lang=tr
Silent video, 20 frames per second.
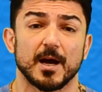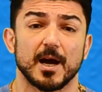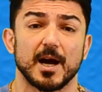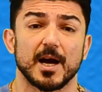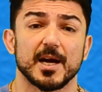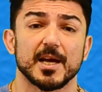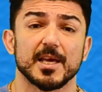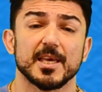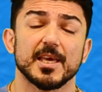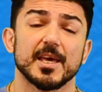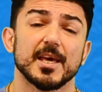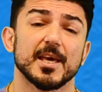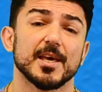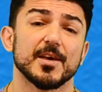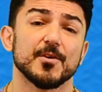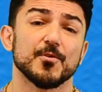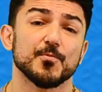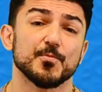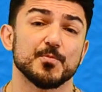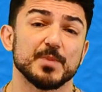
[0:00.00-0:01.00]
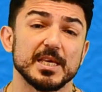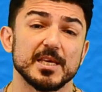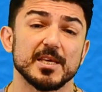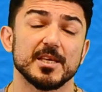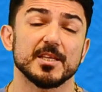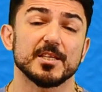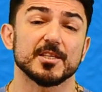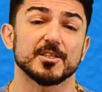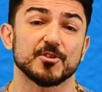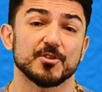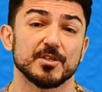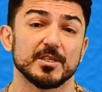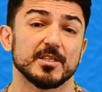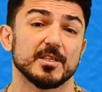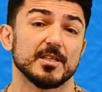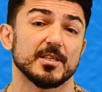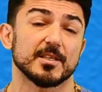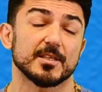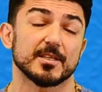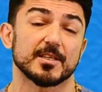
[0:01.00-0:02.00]
I have been
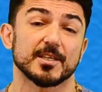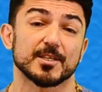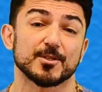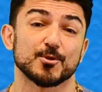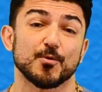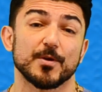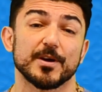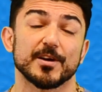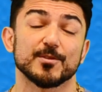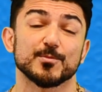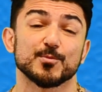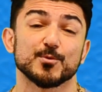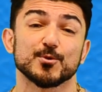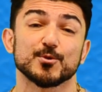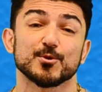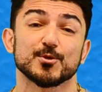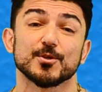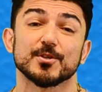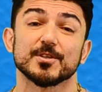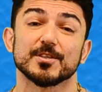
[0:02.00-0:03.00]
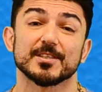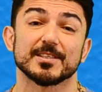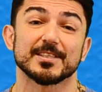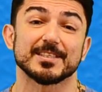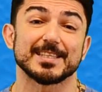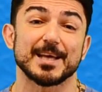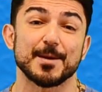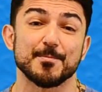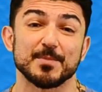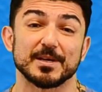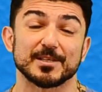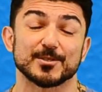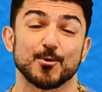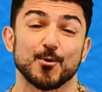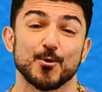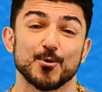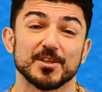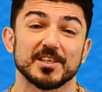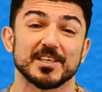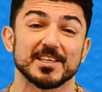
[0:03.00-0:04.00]
reading 12 books denmez.
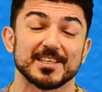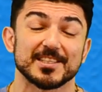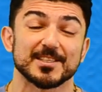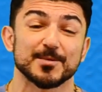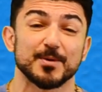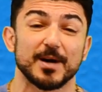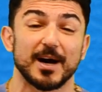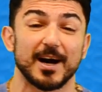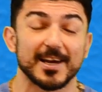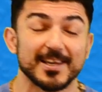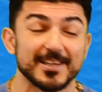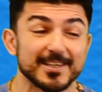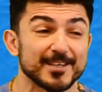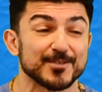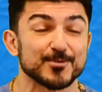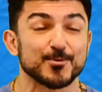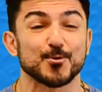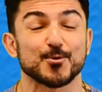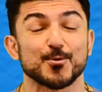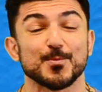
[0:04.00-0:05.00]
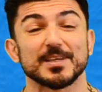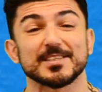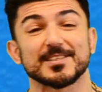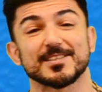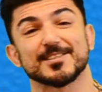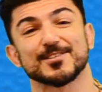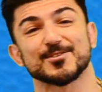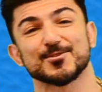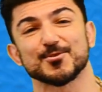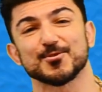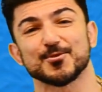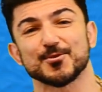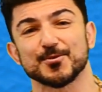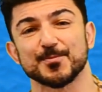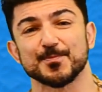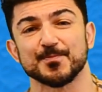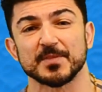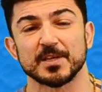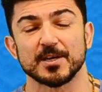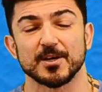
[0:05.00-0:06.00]
12 kitabı aynı anda okumazsınız çünkü.